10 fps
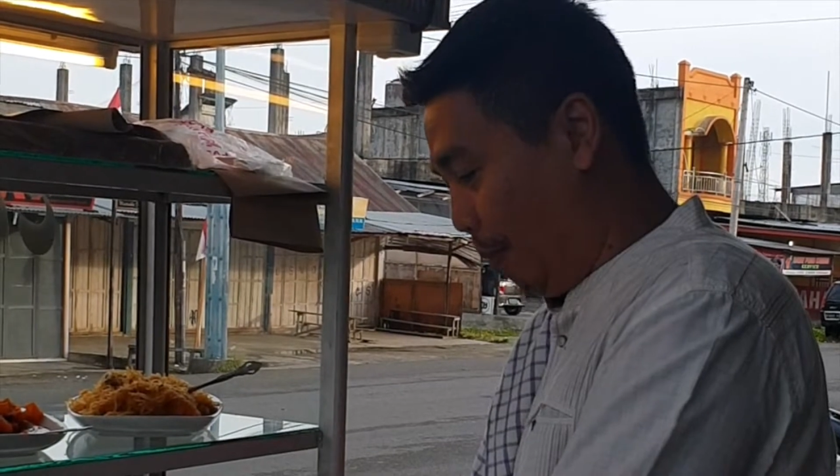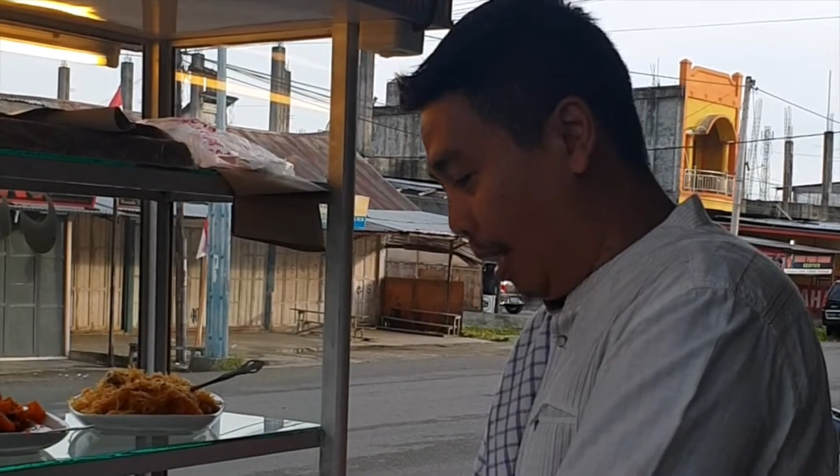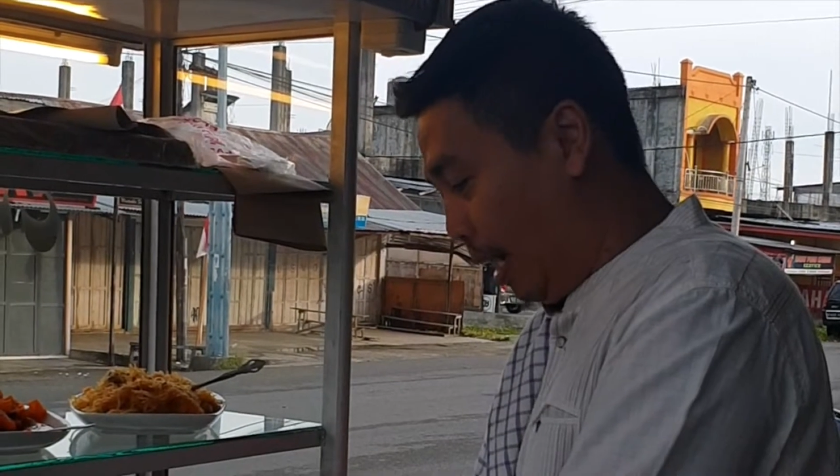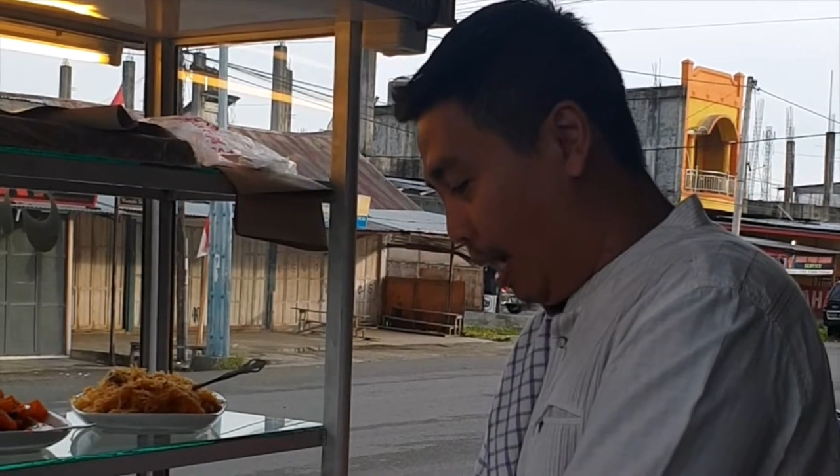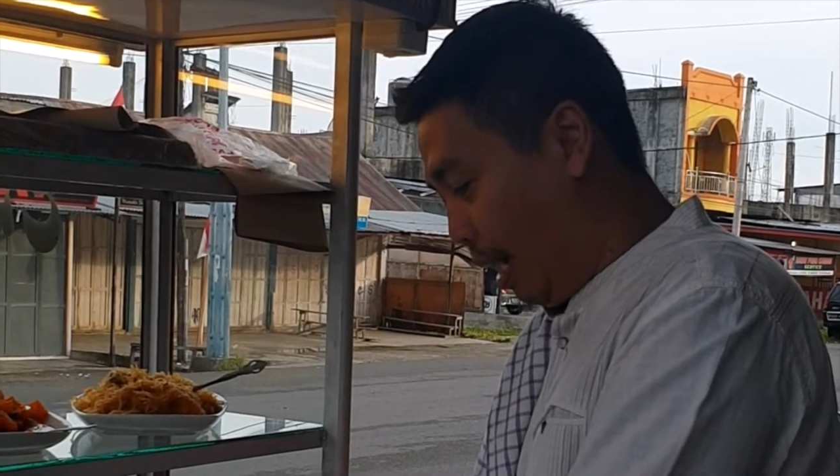
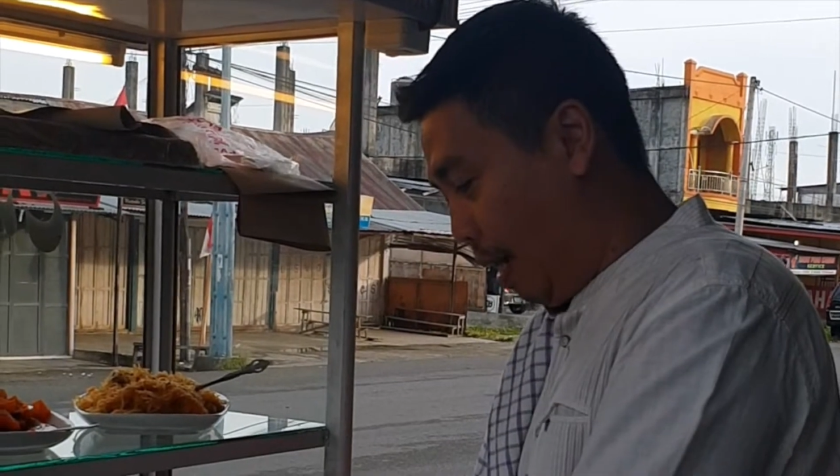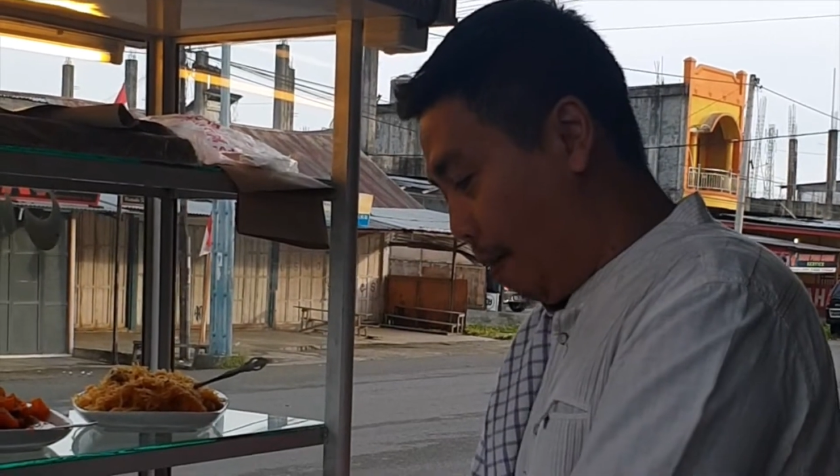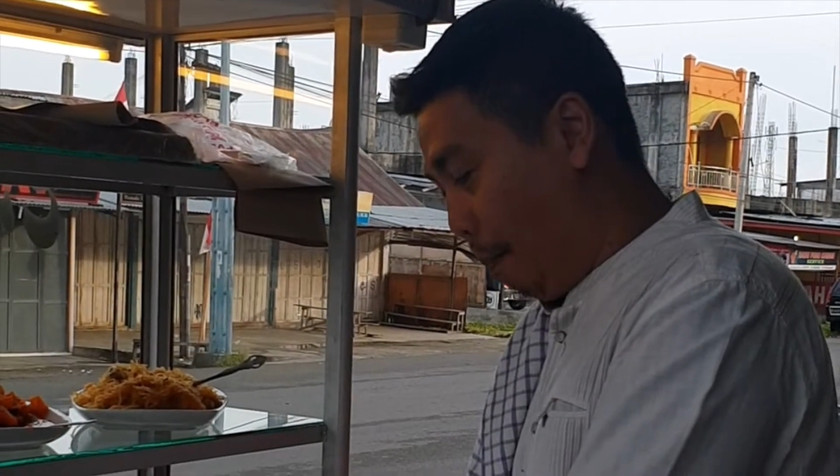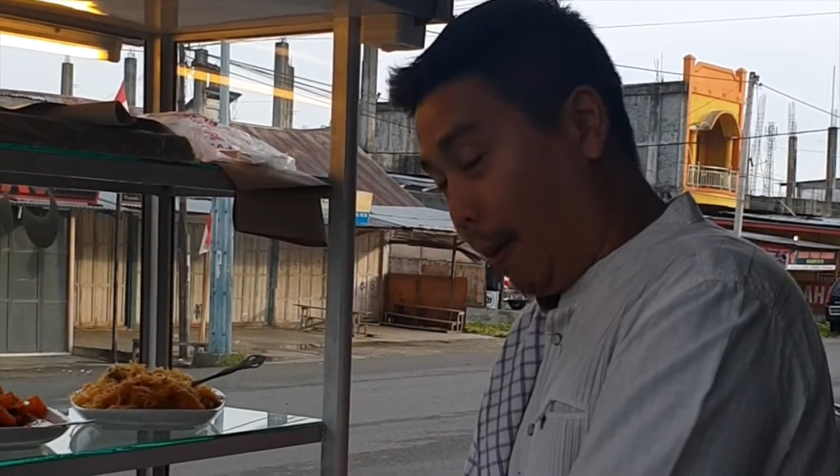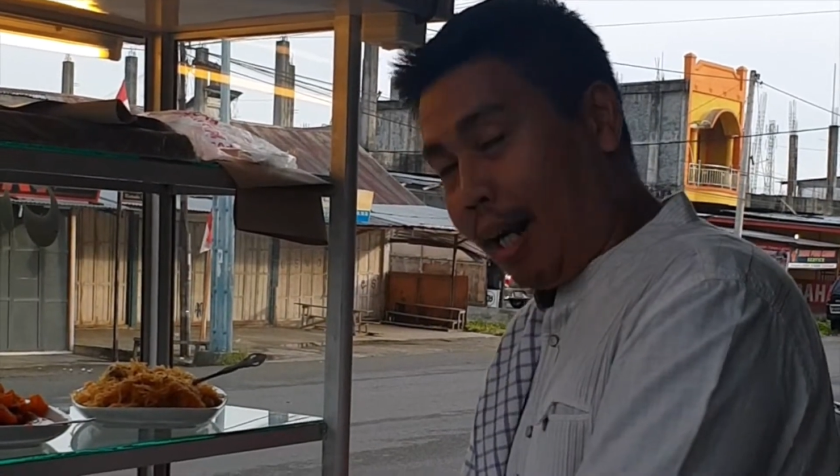Pak?
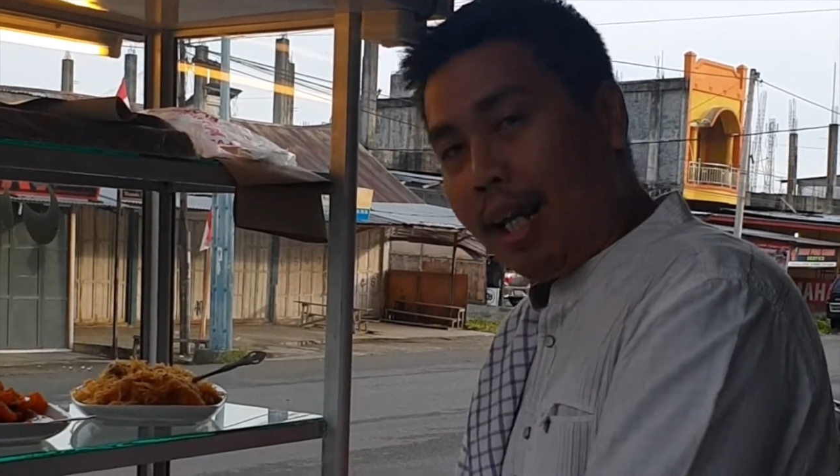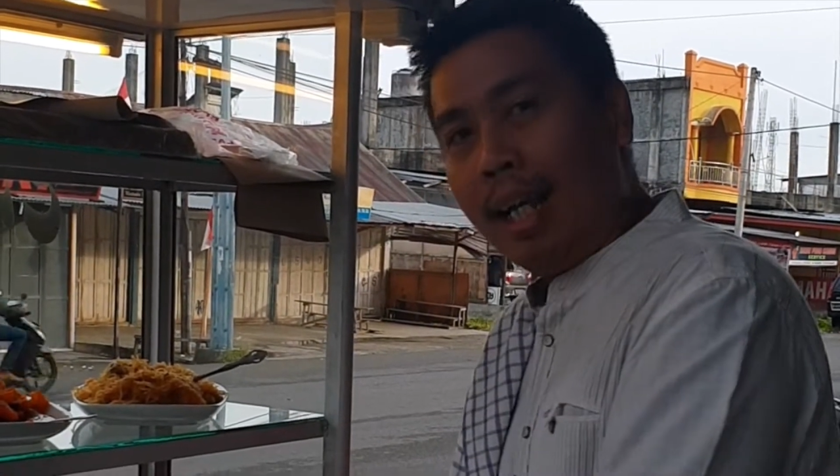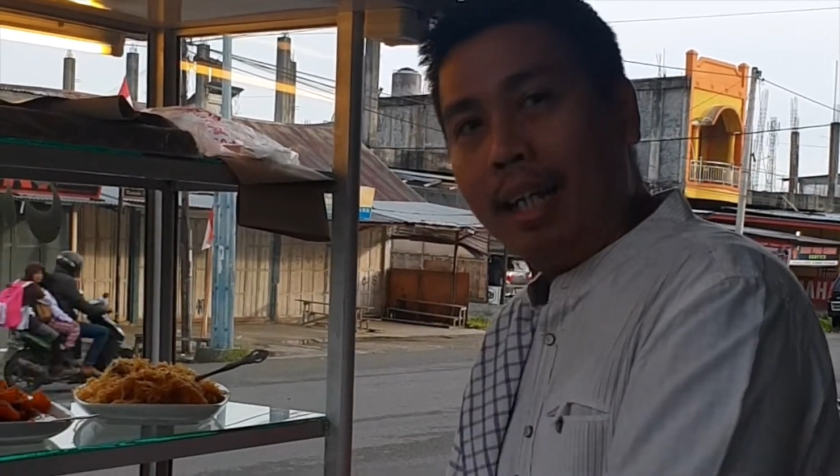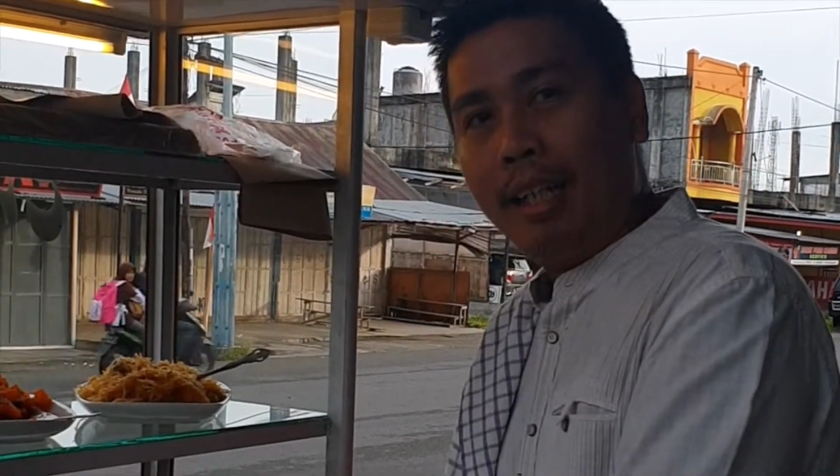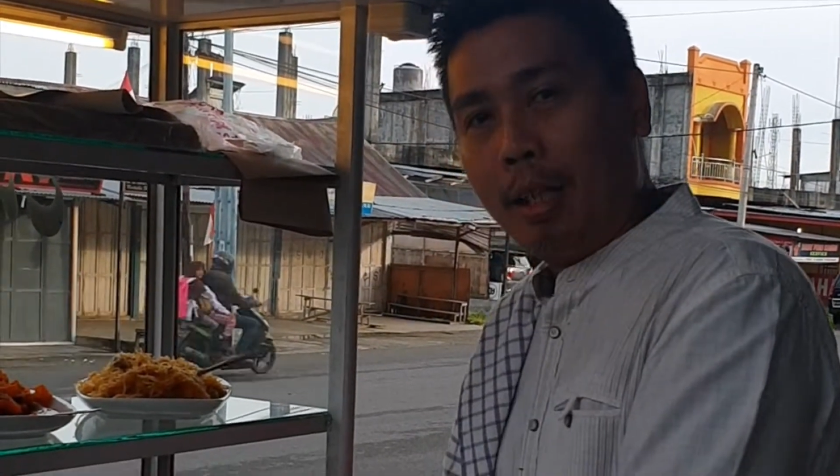Merayakan